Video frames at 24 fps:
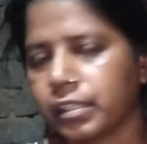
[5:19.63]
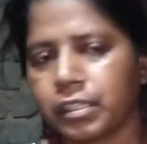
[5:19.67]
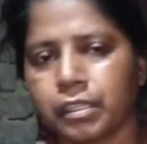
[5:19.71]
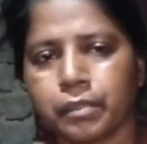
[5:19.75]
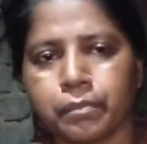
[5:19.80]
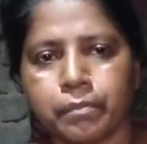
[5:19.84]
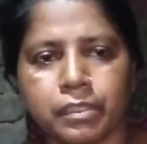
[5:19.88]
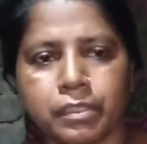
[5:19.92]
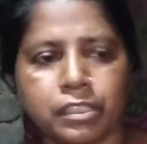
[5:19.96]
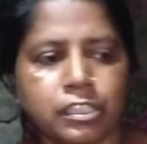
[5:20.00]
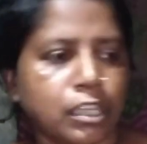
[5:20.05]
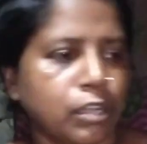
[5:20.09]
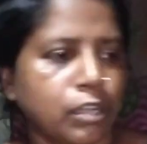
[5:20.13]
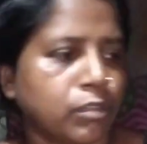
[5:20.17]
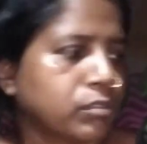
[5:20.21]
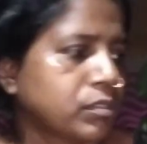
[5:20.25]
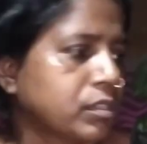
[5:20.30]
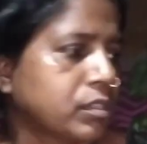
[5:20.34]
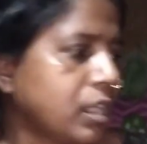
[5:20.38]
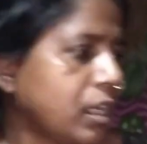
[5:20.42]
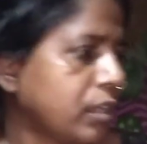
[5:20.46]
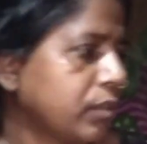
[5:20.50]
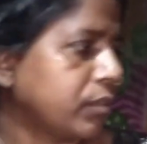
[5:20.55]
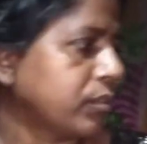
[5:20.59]
कि बिछा
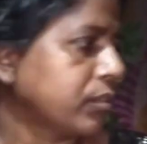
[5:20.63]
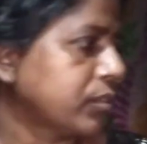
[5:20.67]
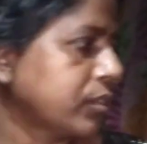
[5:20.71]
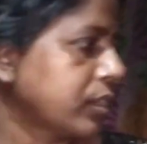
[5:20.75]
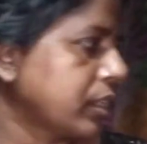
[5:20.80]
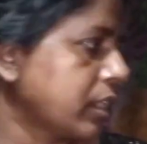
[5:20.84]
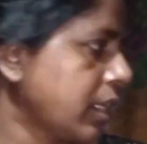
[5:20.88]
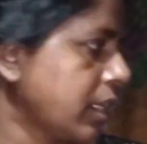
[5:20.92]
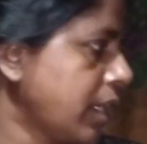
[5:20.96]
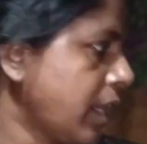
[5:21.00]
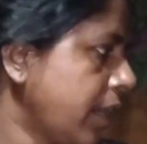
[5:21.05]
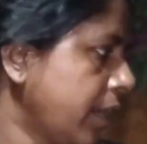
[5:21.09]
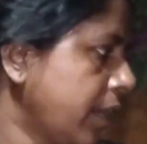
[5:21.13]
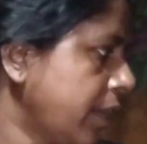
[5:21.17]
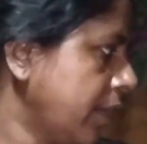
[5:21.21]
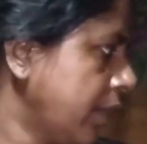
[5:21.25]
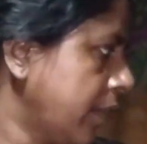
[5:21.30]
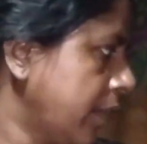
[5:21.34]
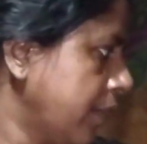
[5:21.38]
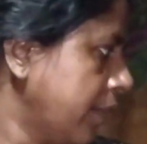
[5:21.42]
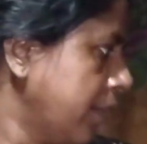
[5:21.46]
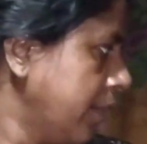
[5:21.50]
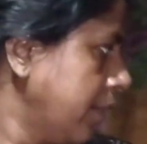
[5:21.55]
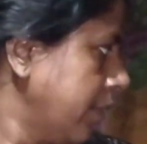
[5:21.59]
उछा घुस गया है